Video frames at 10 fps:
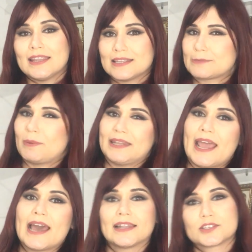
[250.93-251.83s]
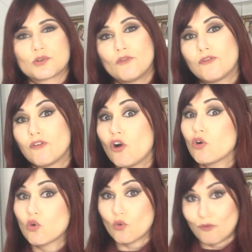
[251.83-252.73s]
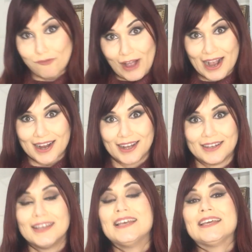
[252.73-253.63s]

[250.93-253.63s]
nas panelas com fogo, com faca,